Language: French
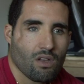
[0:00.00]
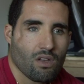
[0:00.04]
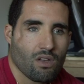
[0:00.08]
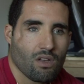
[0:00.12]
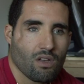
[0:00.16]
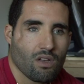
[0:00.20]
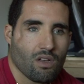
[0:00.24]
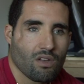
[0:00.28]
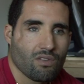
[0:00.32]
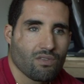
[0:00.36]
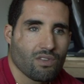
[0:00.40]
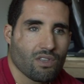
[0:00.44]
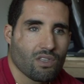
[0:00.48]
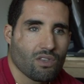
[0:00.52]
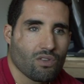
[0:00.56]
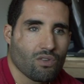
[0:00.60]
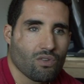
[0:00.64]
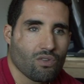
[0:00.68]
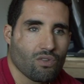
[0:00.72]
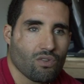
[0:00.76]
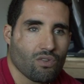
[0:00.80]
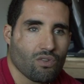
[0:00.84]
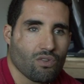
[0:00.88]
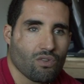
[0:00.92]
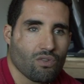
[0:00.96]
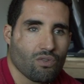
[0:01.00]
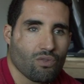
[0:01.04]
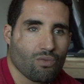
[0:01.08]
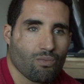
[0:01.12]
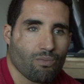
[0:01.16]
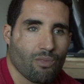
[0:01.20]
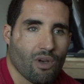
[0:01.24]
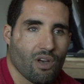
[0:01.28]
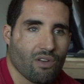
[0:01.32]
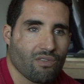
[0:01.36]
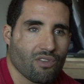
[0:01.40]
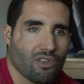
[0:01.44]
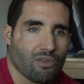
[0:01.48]
avec, euh,
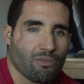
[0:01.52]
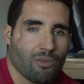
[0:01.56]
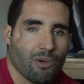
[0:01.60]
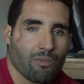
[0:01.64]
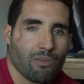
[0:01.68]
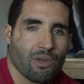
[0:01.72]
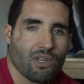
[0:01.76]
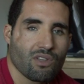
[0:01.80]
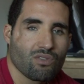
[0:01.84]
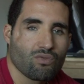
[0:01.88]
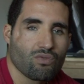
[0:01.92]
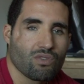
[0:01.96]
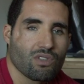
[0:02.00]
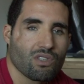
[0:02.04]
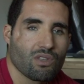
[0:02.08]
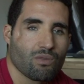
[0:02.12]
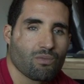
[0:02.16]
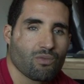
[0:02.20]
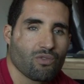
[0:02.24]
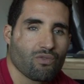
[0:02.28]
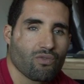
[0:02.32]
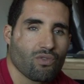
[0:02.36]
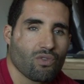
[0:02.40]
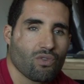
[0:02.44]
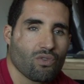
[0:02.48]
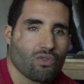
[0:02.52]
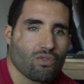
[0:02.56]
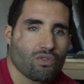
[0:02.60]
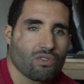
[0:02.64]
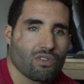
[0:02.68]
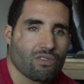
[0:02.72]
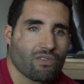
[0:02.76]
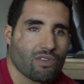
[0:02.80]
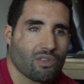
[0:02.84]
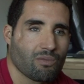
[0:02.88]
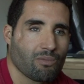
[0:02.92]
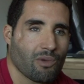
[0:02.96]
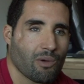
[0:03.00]
bah, avec ma place en équipe de
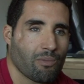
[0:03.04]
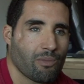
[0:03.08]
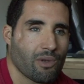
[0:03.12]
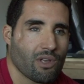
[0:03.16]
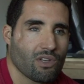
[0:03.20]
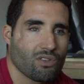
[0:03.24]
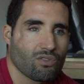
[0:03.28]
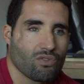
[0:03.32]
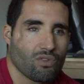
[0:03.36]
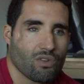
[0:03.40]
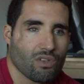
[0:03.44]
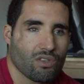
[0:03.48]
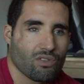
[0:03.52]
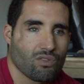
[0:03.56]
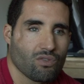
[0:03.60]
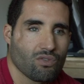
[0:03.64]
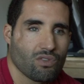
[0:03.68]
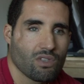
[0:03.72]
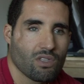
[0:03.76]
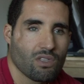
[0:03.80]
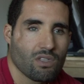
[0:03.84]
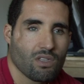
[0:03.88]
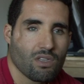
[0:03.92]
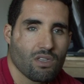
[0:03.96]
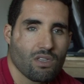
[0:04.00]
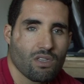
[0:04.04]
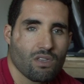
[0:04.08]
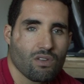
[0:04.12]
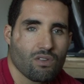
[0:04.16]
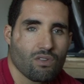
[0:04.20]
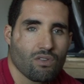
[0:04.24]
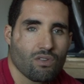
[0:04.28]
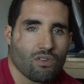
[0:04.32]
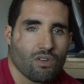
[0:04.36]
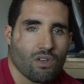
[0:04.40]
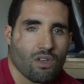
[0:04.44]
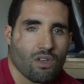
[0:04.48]
France, avec ma place dans la société, euh,